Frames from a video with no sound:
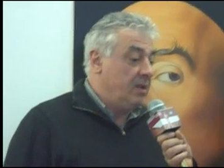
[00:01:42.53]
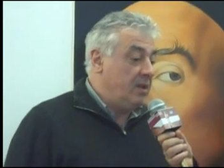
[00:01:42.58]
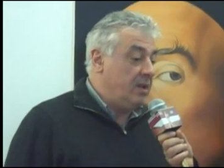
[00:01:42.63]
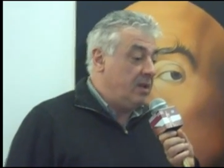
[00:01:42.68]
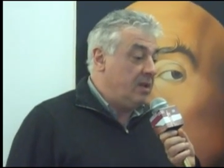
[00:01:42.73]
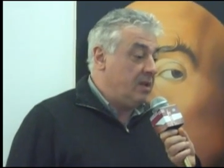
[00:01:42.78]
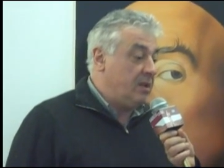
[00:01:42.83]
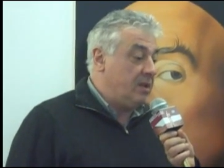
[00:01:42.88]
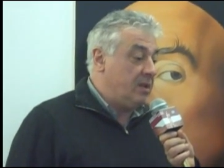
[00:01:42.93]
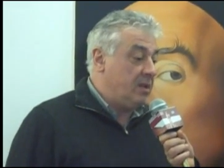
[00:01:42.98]

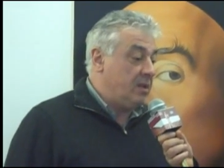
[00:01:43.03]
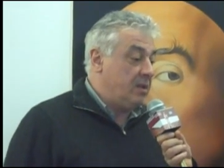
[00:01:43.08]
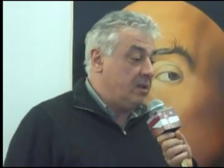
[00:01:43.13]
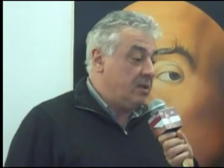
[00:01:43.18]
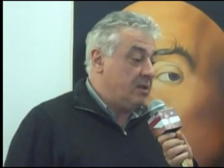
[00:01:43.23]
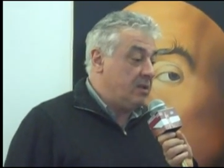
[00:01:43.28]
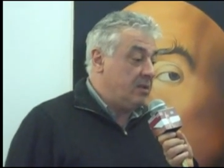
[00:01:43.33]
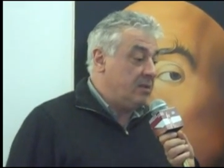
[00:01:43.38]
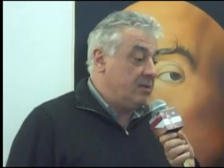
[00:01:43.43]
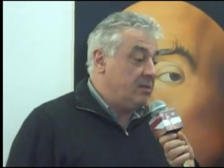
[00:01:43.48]
e
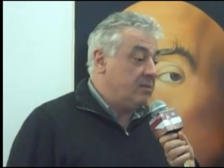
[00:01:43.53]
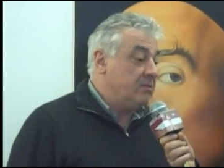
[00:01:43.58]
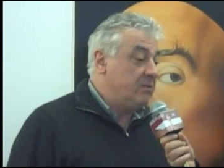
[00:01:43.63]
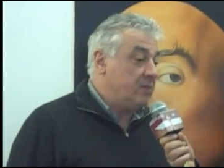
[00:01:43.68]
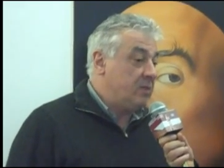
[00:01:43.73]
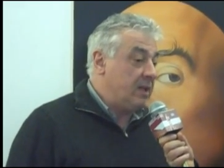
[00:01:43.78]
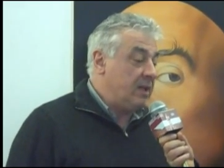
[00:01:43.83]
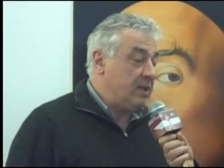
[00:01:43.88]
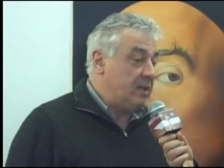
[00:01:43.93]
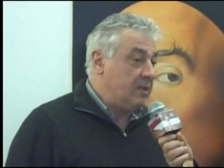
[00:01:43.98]
eh,
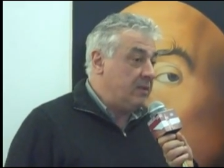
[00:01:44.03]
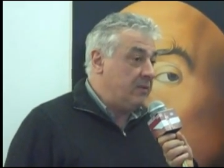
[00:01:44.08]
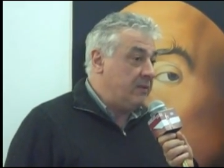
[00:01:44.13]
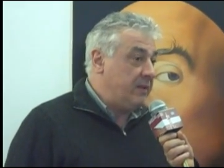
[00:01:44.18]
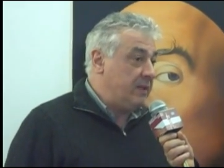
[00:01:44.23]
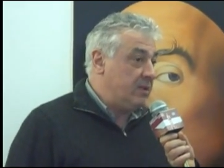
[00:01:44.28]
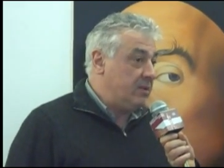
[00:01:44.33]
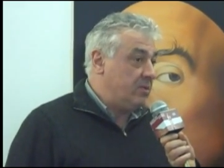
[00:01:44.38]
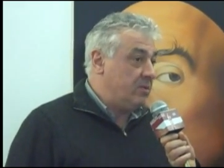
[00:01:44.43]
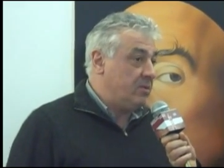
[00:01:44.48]
qualche
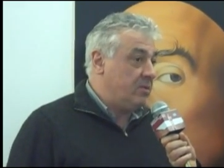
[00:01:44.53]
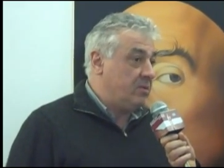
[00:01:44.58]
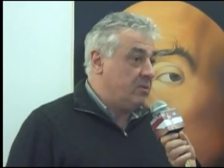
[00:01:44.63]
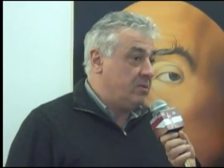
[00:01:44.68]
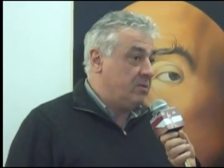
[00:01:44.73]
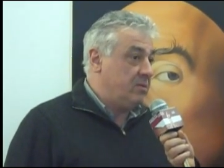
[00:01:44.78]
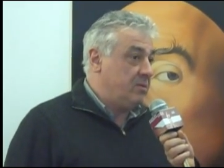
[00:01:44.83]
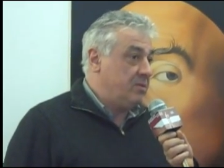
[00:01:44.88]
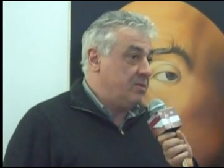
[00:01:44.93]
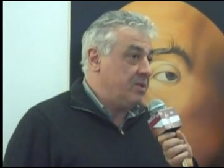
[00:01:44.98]

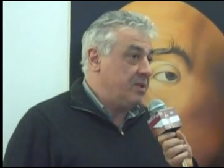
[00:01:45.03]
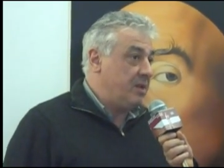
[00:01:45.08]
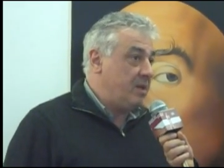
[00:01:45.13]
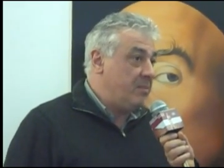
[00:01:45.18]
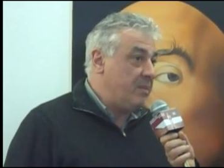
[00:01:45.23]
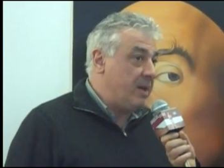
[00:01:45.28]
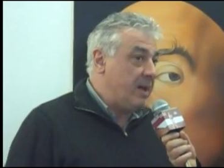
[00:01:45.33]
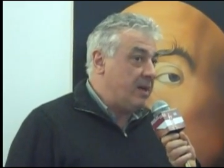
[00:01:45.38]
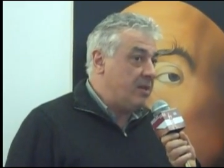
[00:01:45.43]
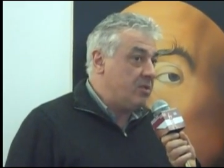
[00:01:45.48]
difetto c'è
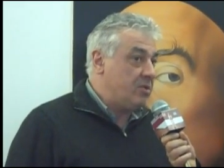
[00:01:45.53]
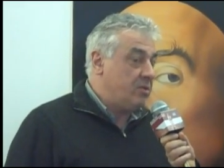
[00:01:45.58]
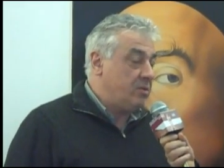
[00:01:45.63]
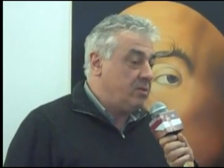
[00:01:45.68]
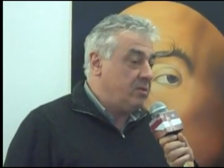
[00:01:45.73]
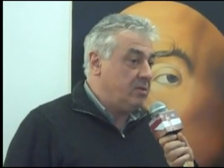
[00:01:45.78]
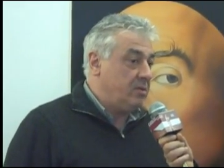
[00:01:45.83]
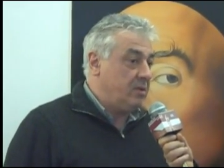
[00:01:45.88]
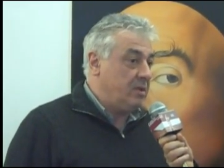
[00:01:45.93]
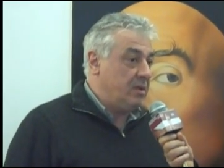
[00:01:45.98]

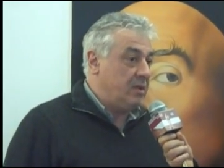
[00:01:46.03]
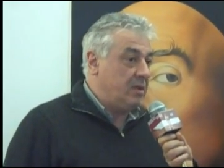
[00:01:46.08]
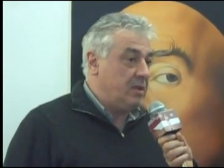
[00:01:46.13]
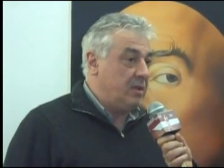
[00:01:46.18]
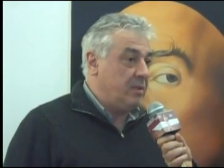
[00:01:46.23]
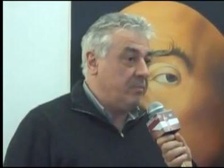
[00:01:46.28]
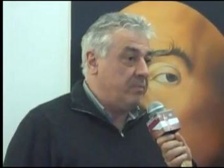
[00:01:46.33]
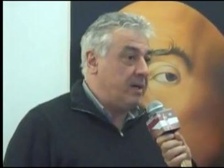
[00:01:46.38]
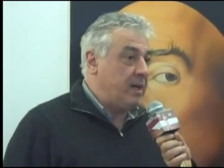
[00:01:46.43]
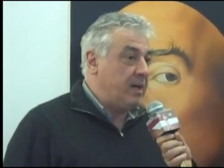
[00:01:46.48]
rimasto,
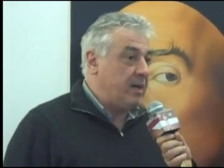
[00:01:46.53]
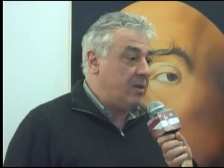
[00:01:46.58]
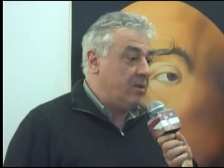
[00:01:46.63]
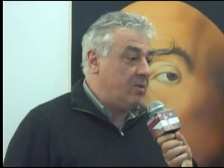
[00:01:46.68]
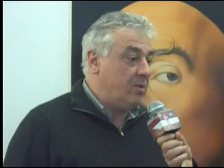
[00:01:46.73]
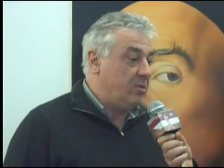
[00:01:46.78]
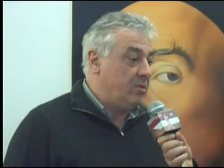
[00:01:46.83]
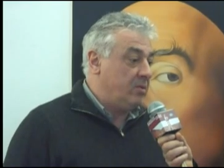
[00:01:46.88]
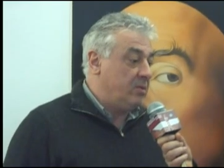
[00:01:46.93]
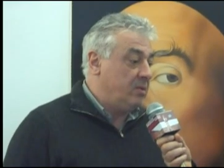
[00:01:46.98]
eh,
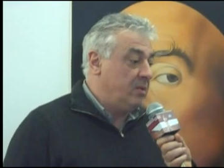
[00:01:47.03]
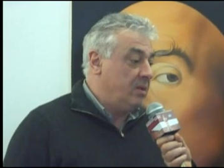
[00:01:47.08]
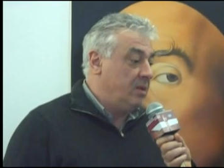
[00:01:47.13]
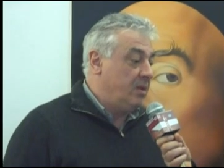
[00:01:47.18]
parlo